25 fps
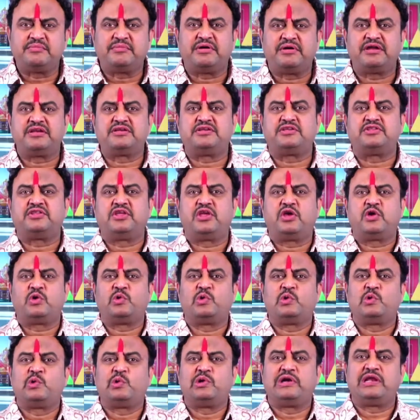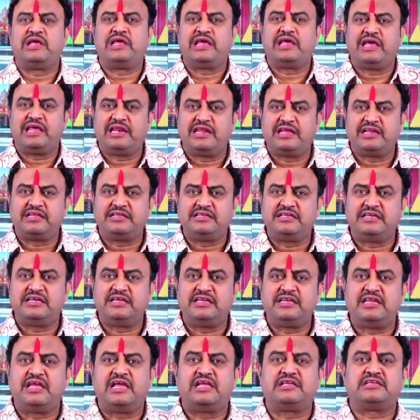మనిషి దేహంలో ఉండే ఎనర్జీ
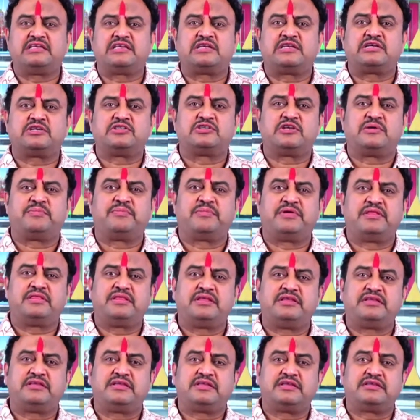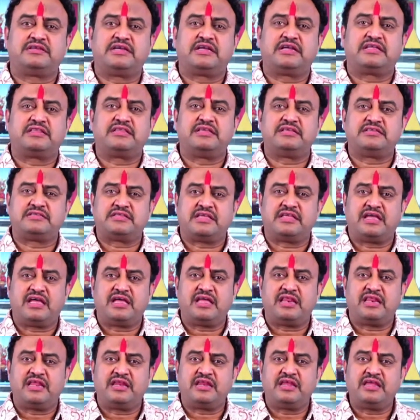నేచర్కు సంబంధించిన శక్తి
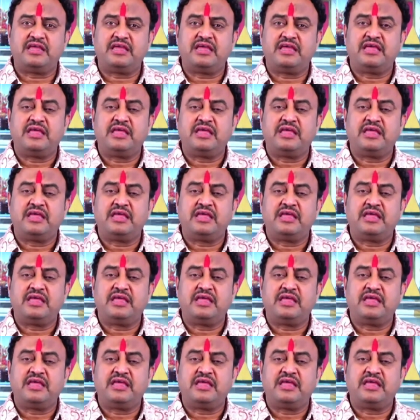స్థాయిలని